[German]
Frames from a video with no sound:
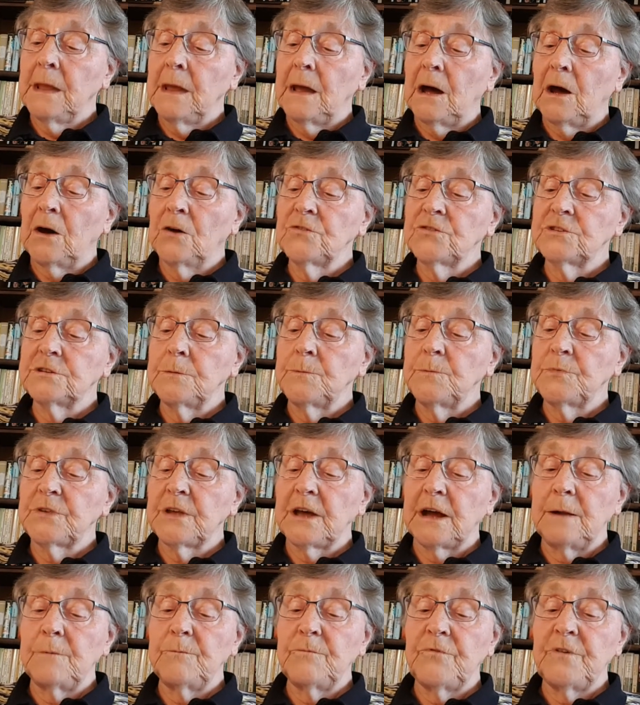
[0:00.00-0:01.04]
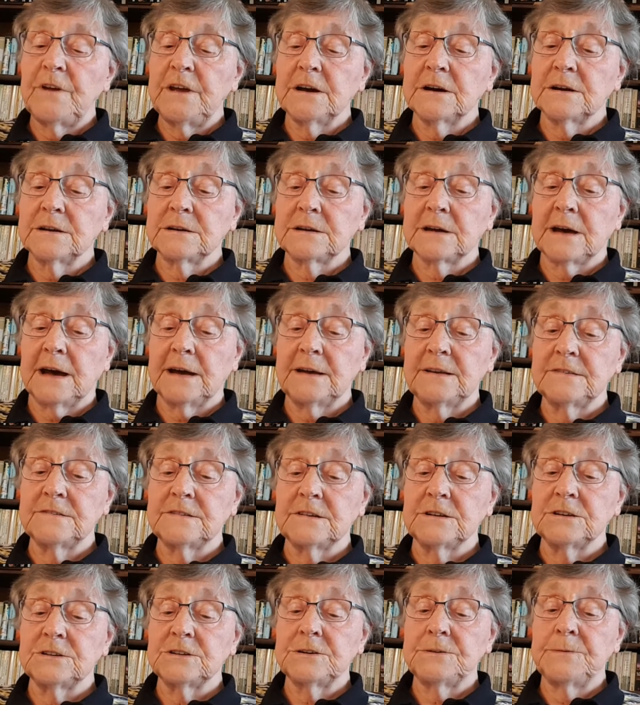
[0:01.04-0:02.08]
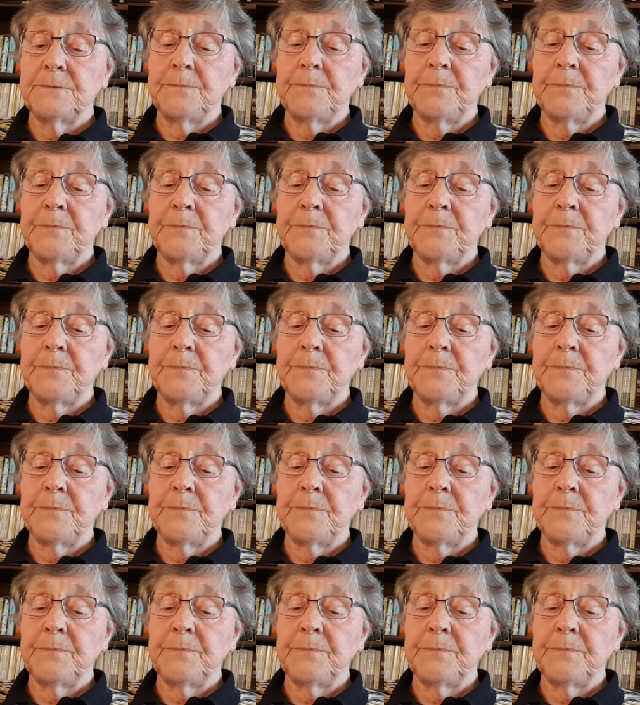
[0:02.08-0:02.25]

aus dem Psalm 34.